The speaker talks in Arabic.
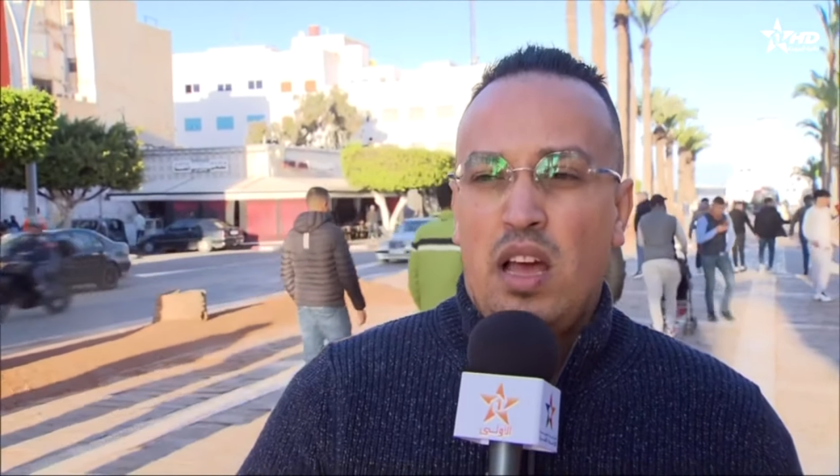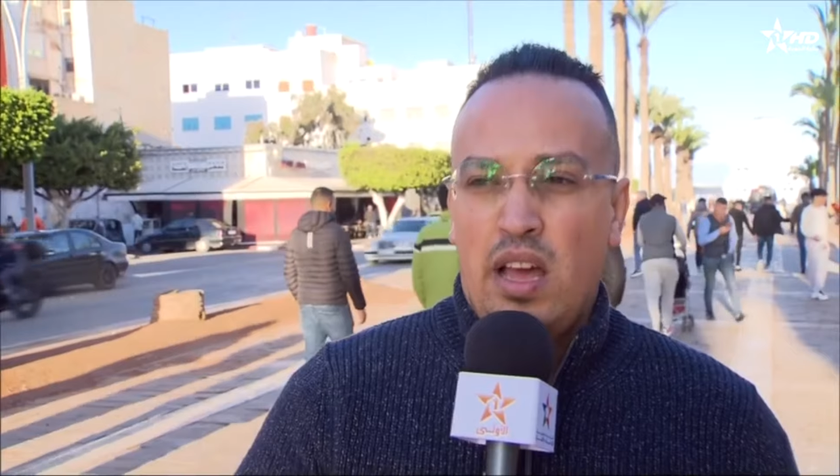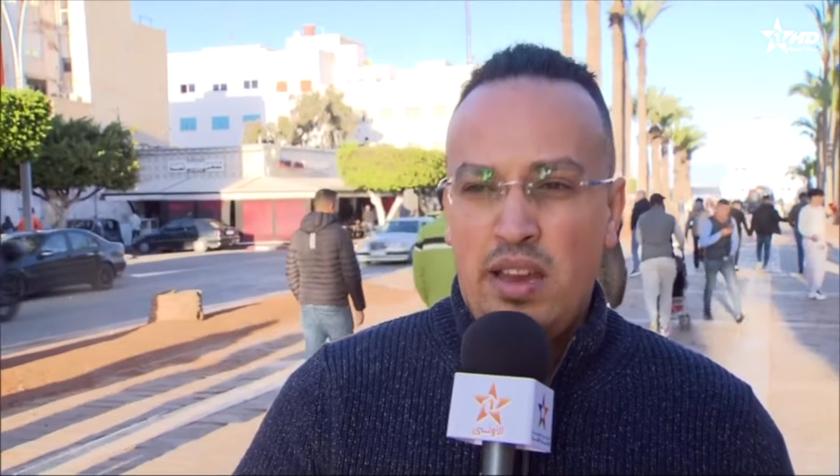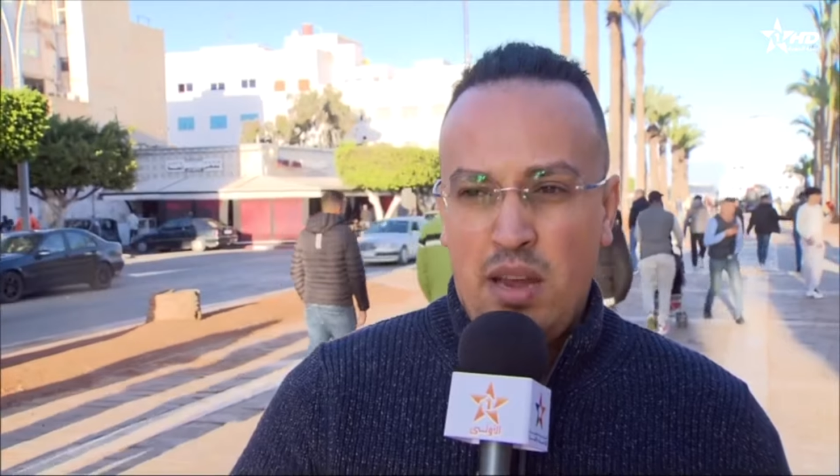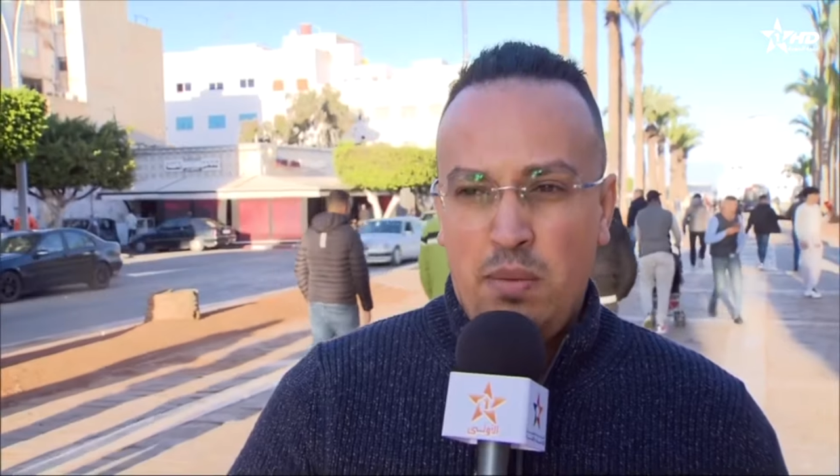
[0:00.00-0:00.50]

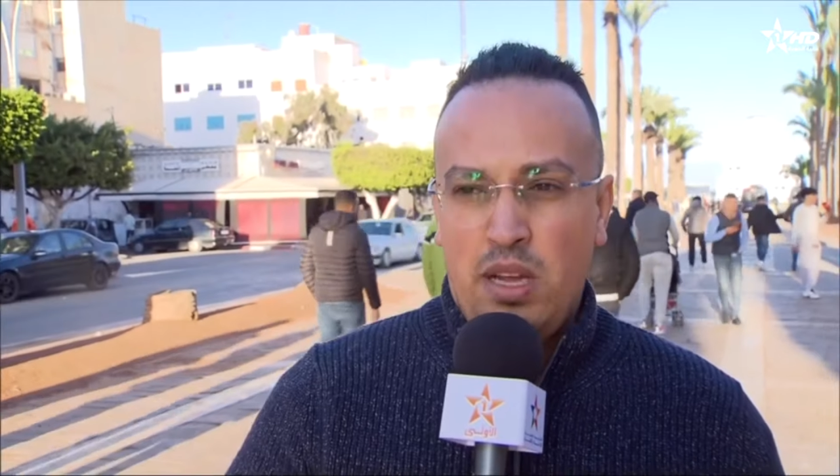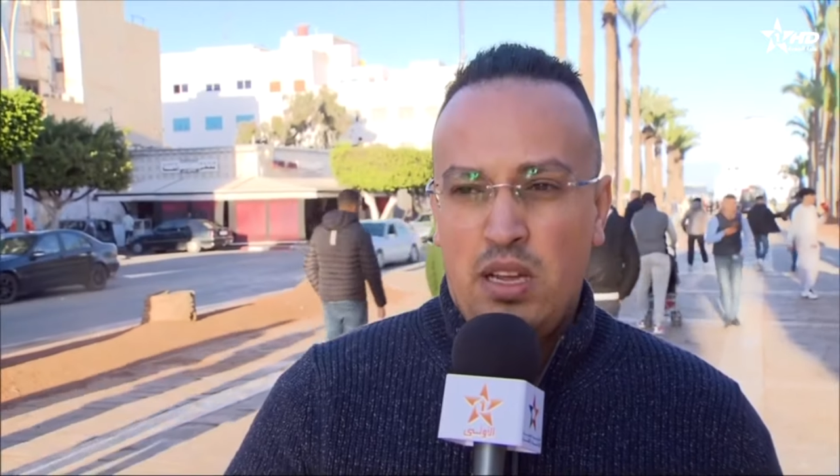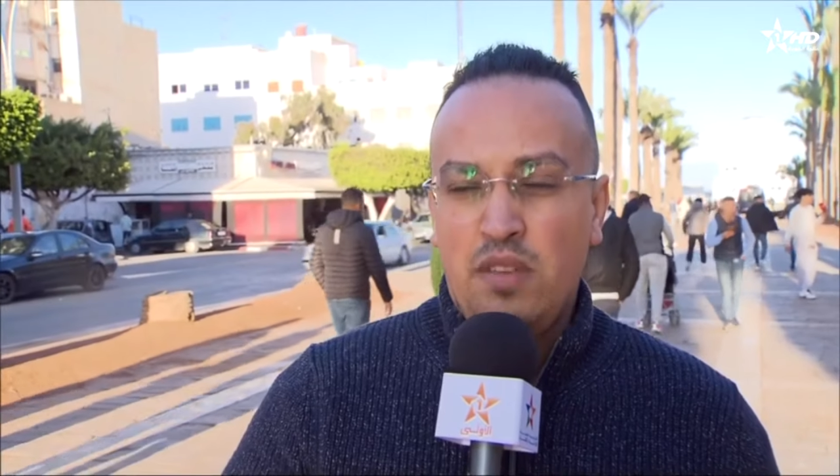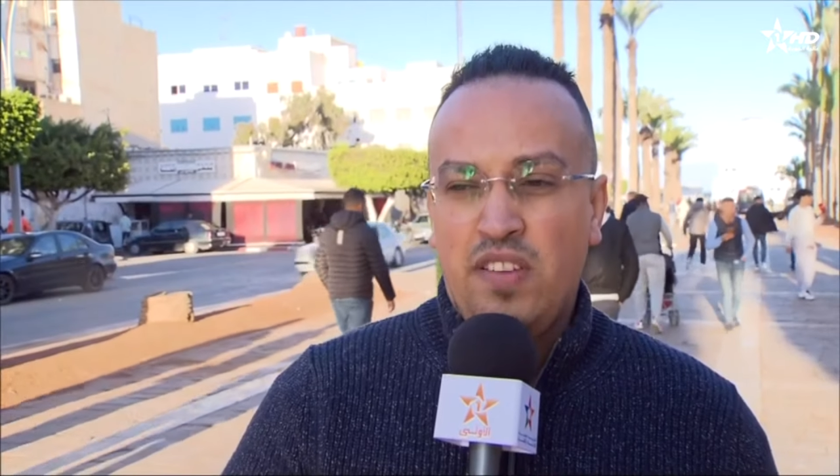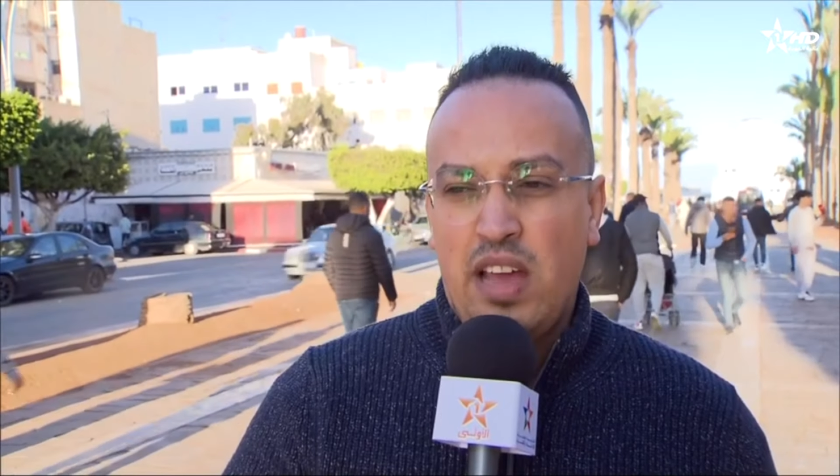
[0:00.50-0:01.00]
انا اربح
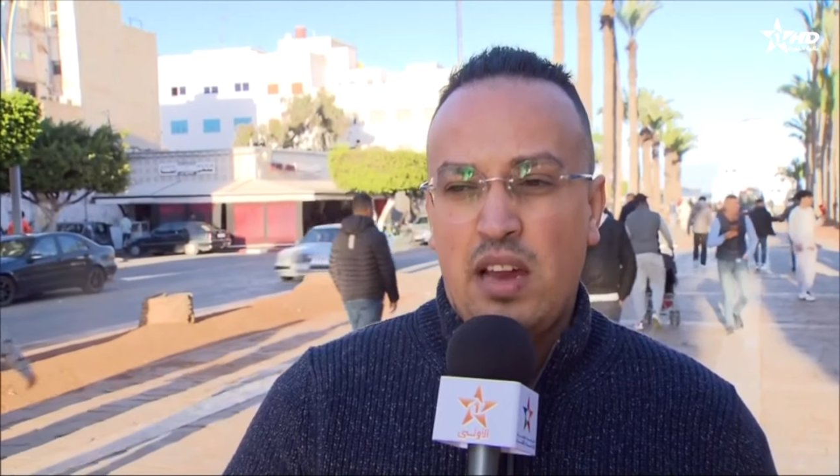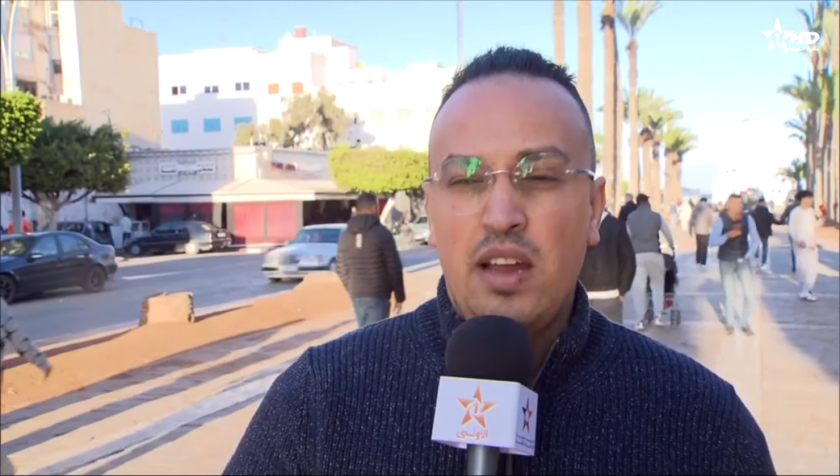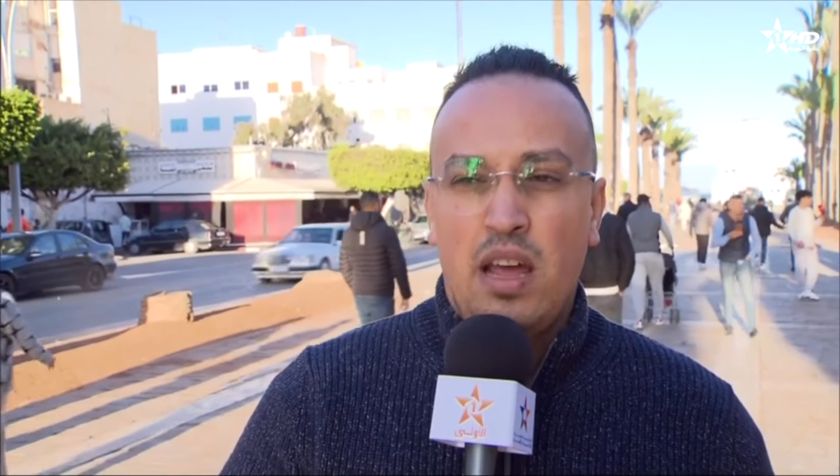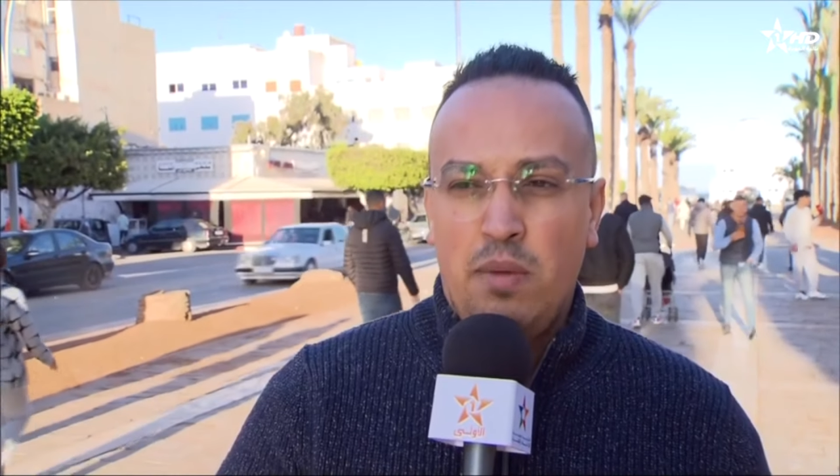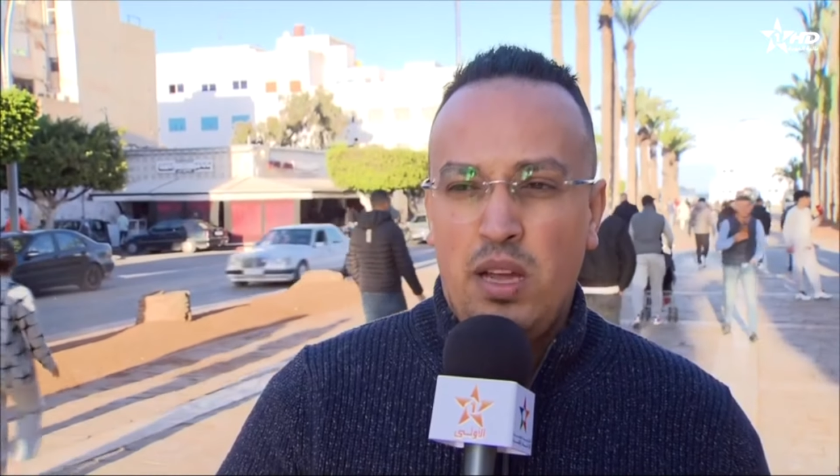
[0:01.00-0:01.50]
نفكر
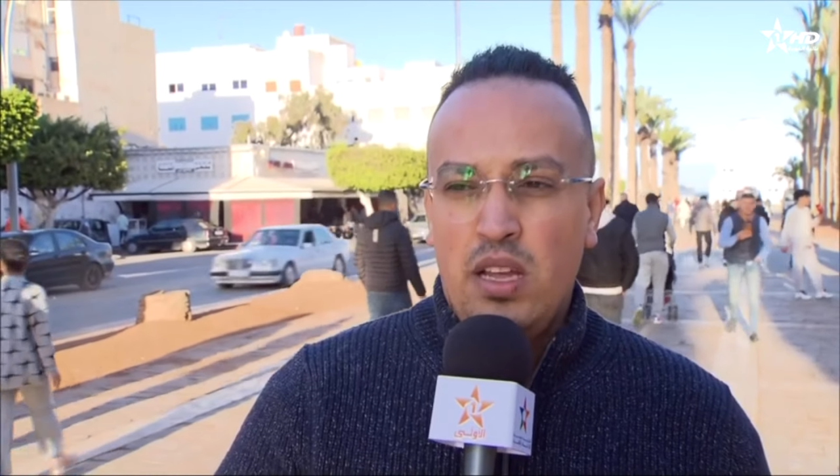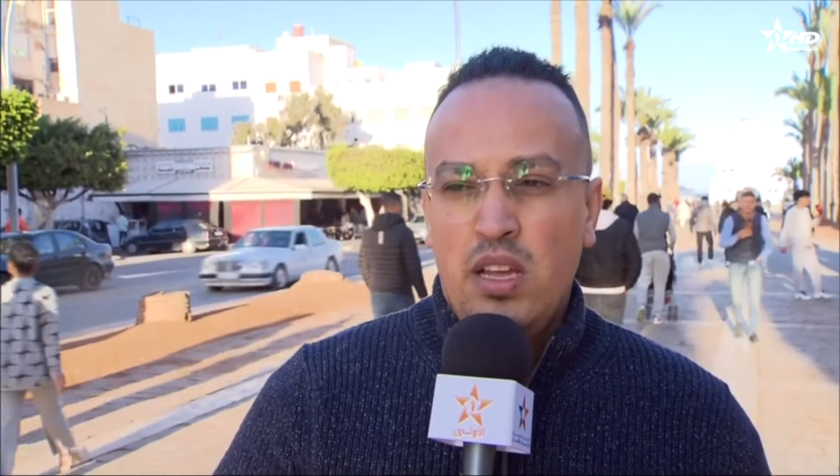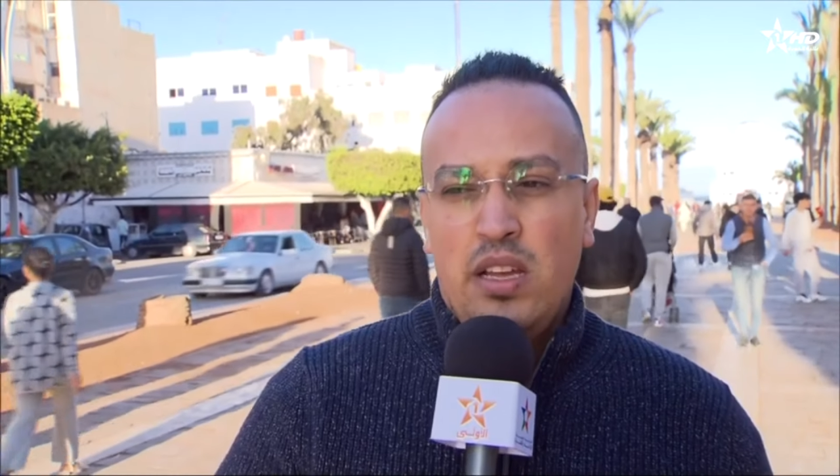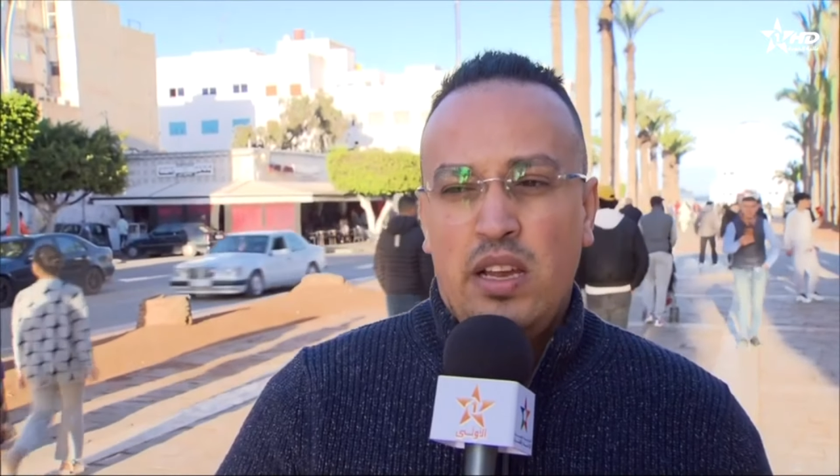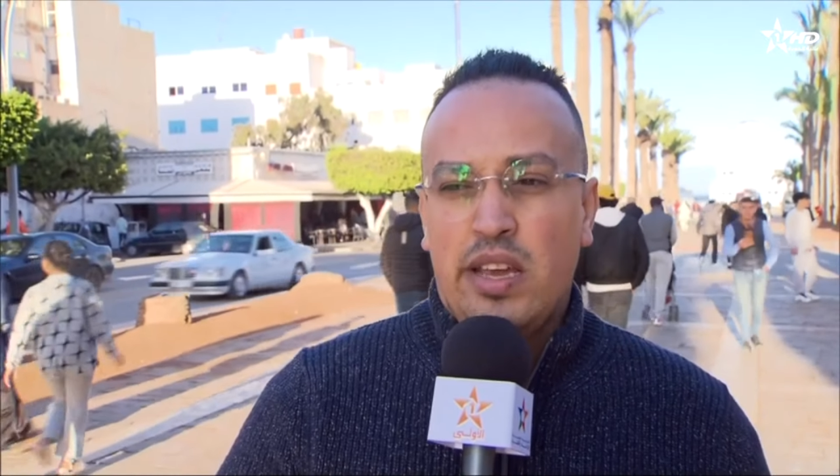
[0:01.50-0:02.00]
انا اربح
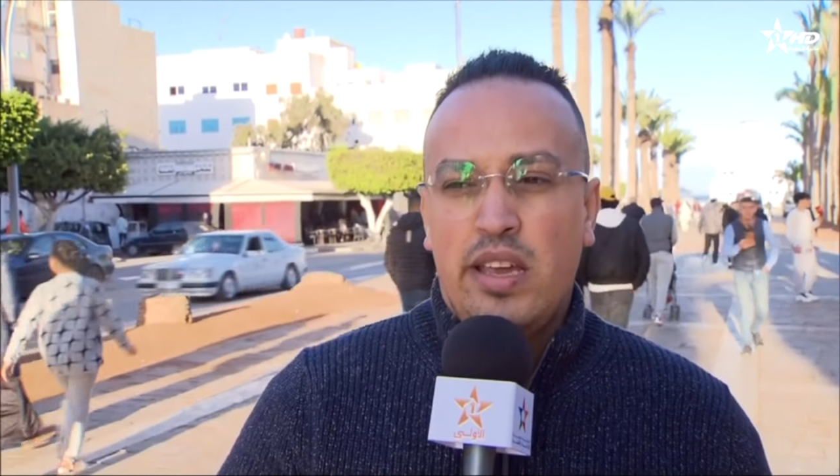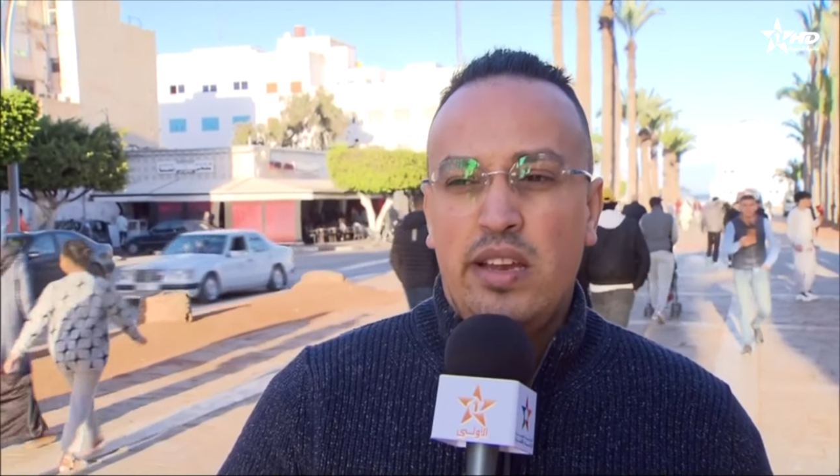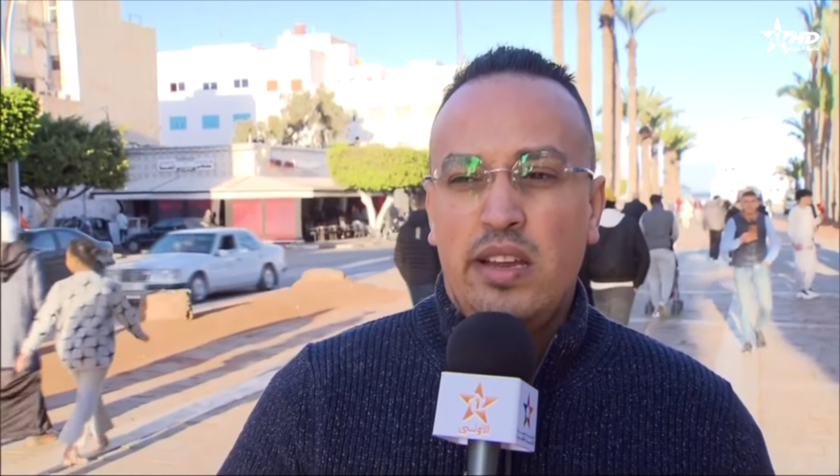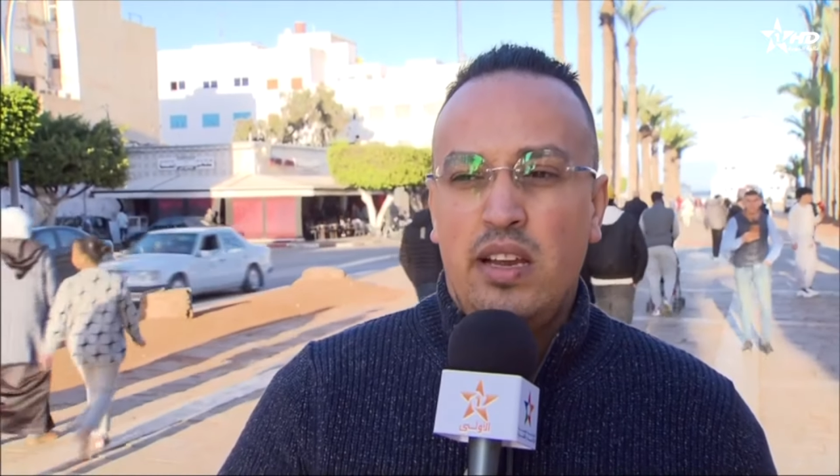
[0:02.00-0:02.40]
لكن